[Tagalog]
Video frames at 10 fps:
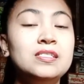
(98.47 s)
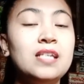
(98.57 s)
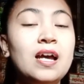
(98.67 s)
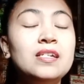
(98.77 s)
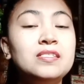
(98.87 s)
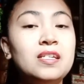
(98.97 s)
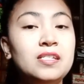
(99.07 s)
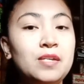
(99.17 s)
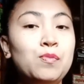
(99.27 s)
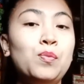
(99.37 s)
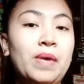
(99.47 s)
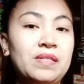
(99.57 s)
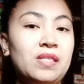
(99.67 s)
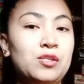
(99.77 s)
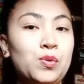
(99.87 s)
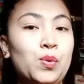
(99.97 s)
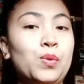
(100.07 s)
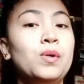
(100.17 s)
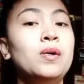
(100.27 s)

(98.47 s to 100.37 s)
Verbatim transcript: sa 1,000 benta nyo.